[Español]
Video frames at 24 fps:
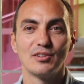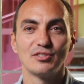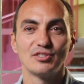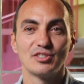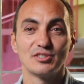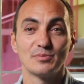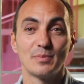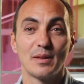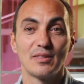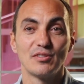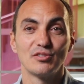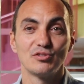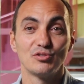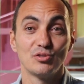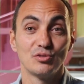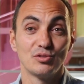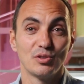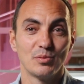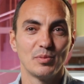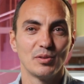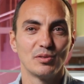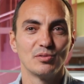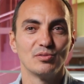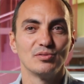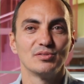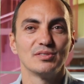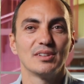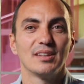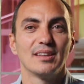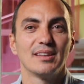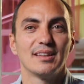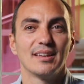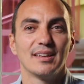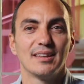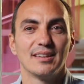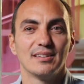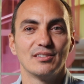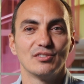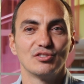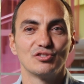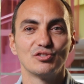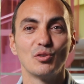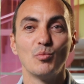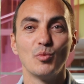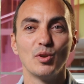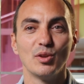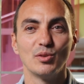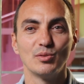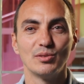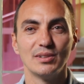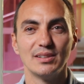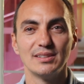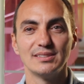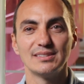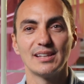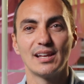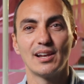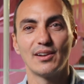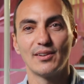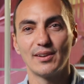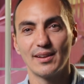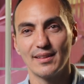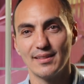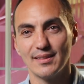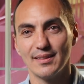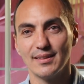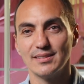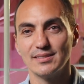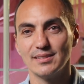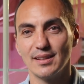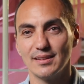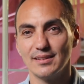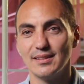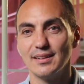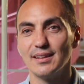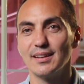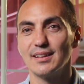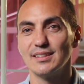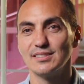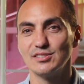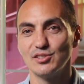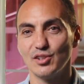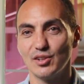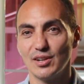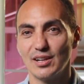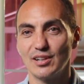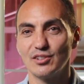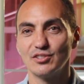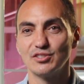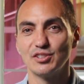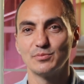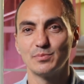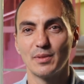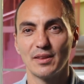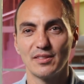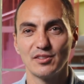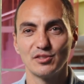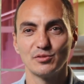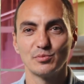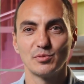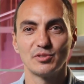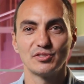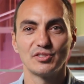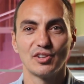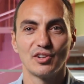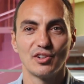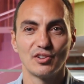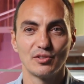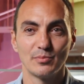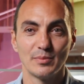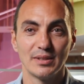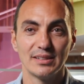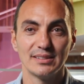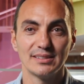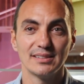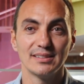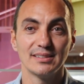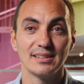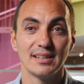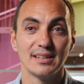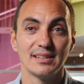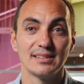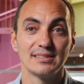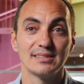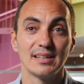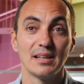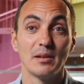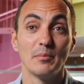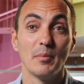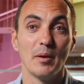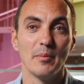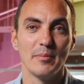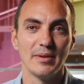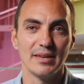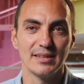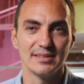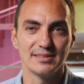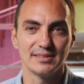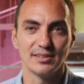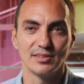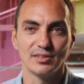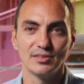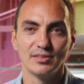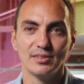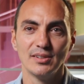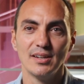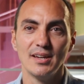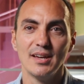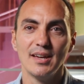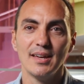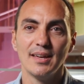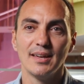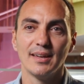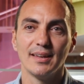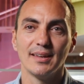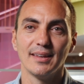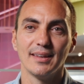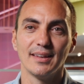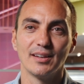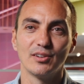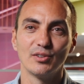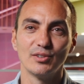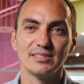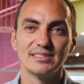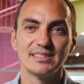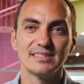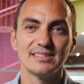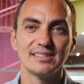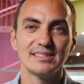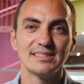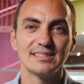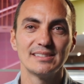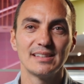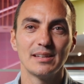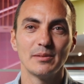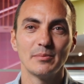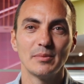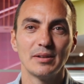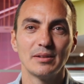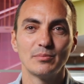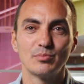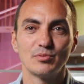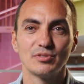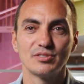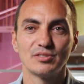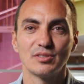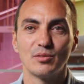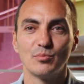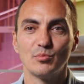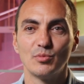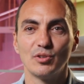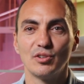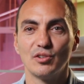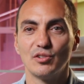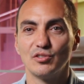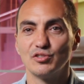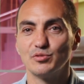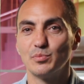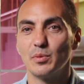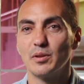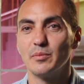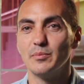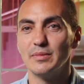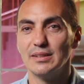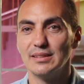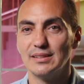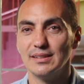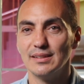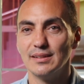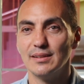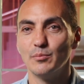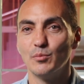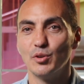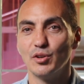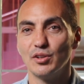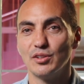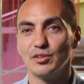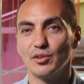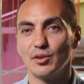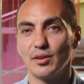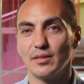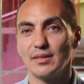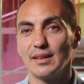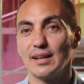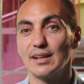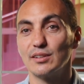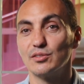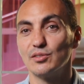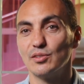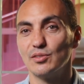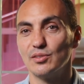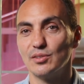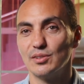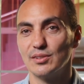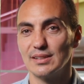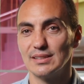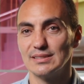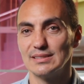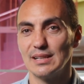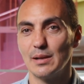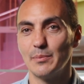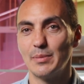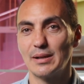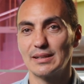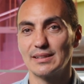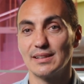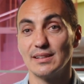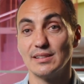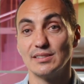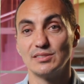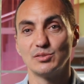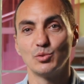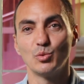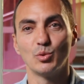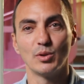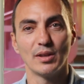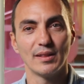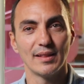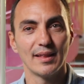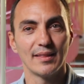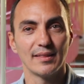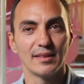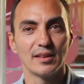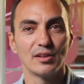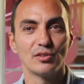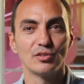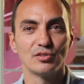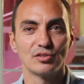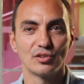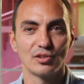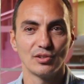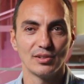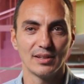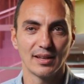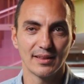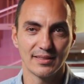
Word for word: los espacios utópicos y que no son muy útiles a la hora de, gestionar los espacios posteriormente es el BMS. Eh, con este sistema pues, eh, nos permite monitorizar todo lo que es la parte de seguridad y control de